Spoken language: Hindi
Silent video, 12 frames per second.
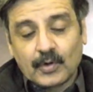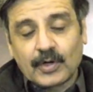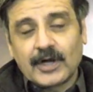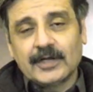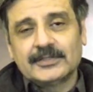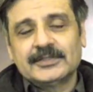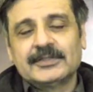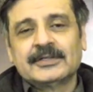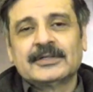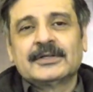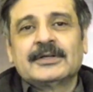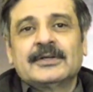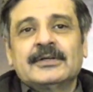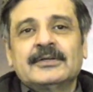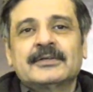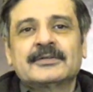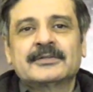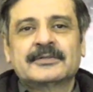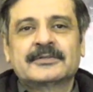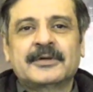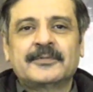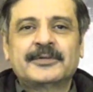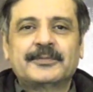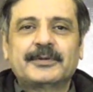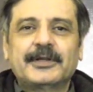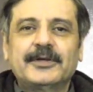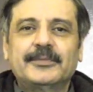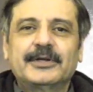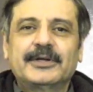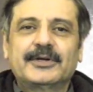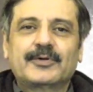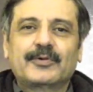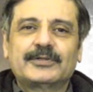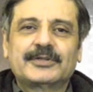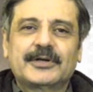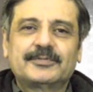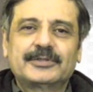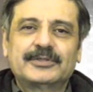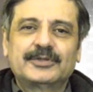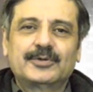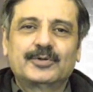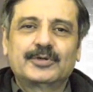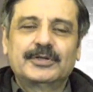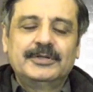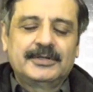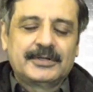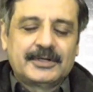और आज सबसे पहले मेरी रिक्वेस्ट आपसे ये होगी